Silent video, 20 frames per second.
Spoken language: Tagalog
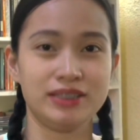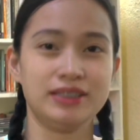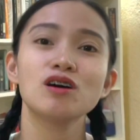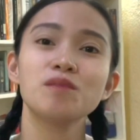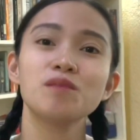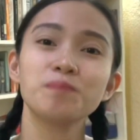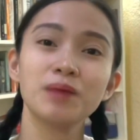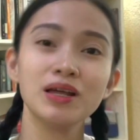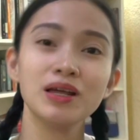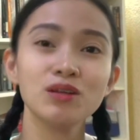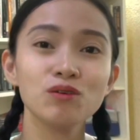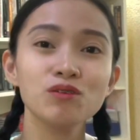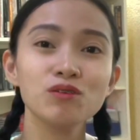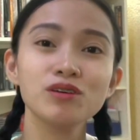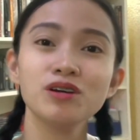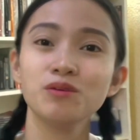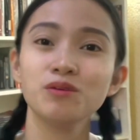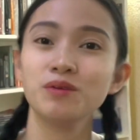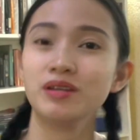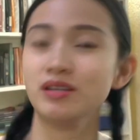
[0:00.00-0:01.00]
Paano plano kong
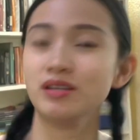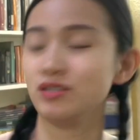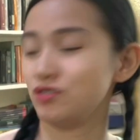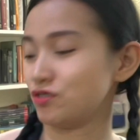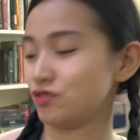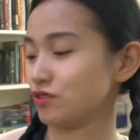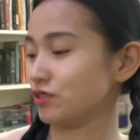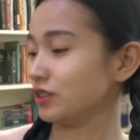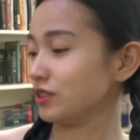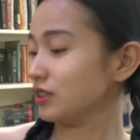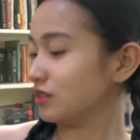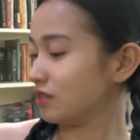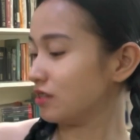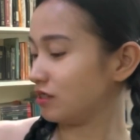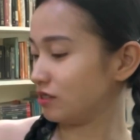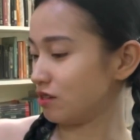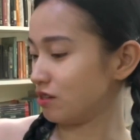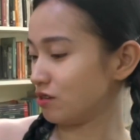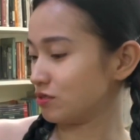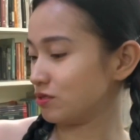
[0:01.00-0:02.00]
gawin is to read The
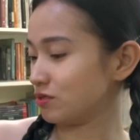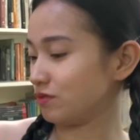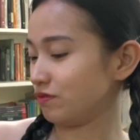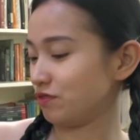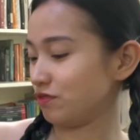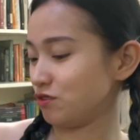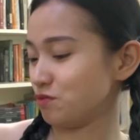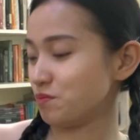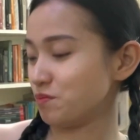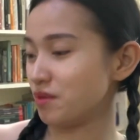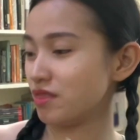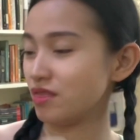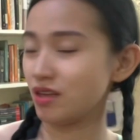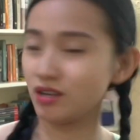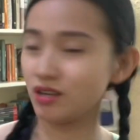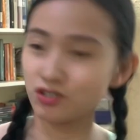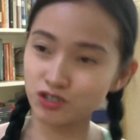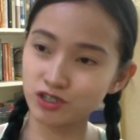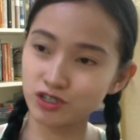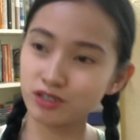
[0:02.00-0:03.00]
Loss of Human
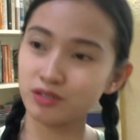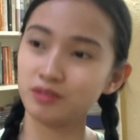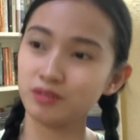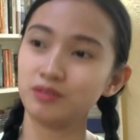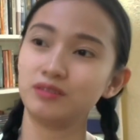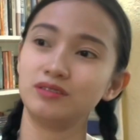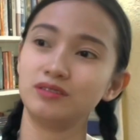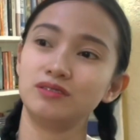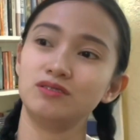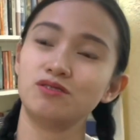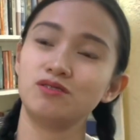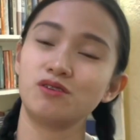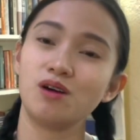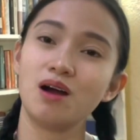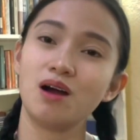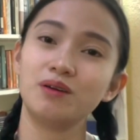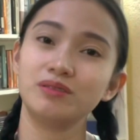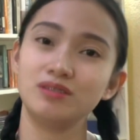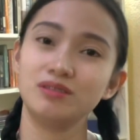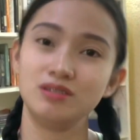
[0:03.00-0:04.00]
Nature
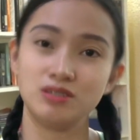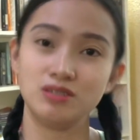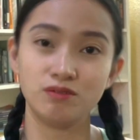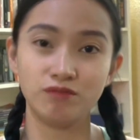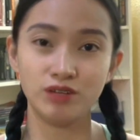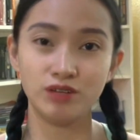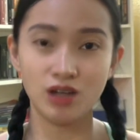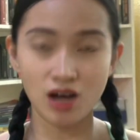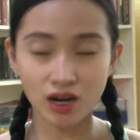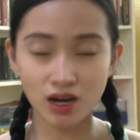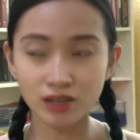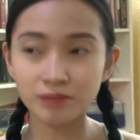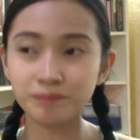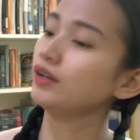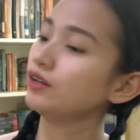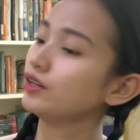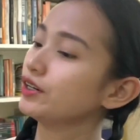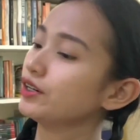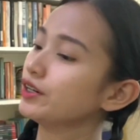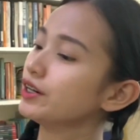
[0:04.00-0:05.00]
throughout this vlog.
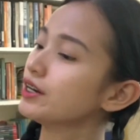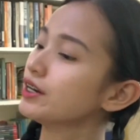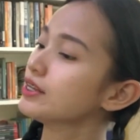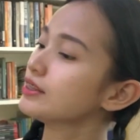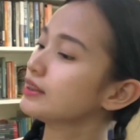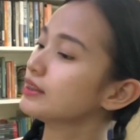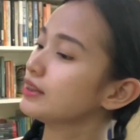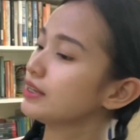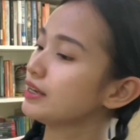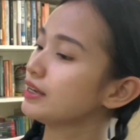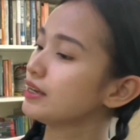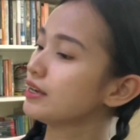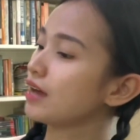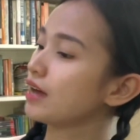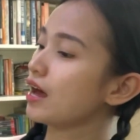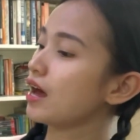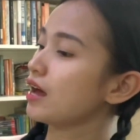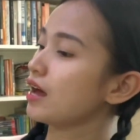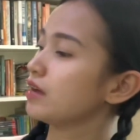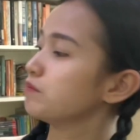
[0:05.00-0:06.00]

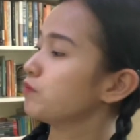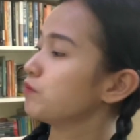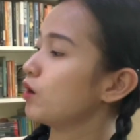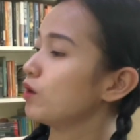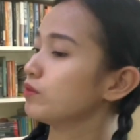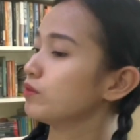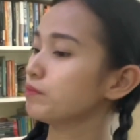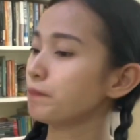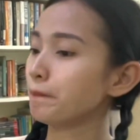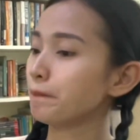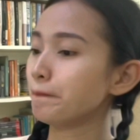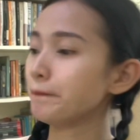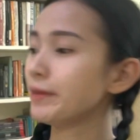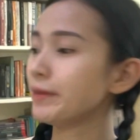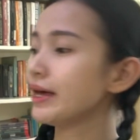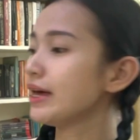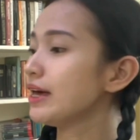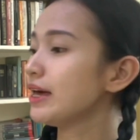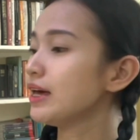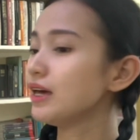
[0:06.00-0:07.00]
Currently, I'm on
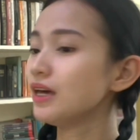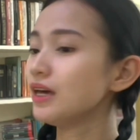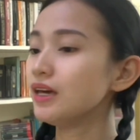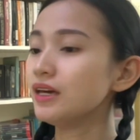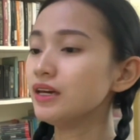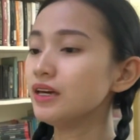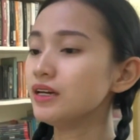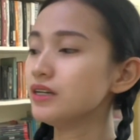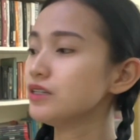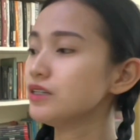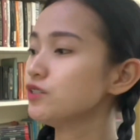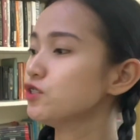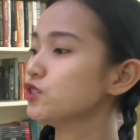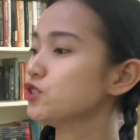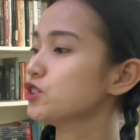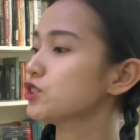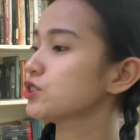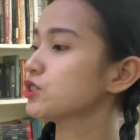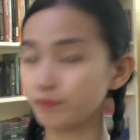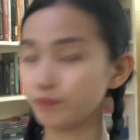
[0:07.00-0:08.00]

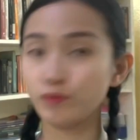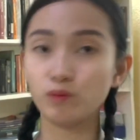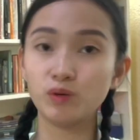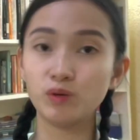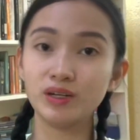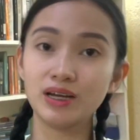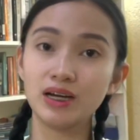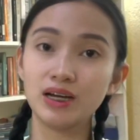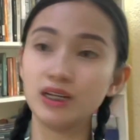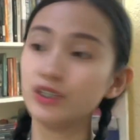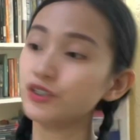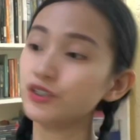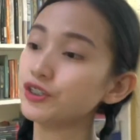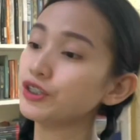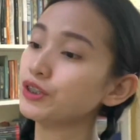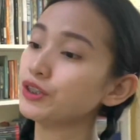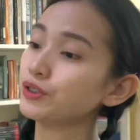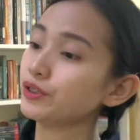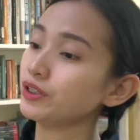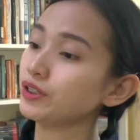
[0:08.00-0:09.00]
page
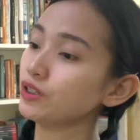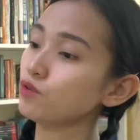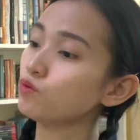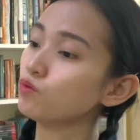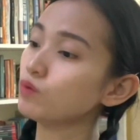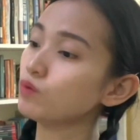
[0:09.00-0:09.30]
131.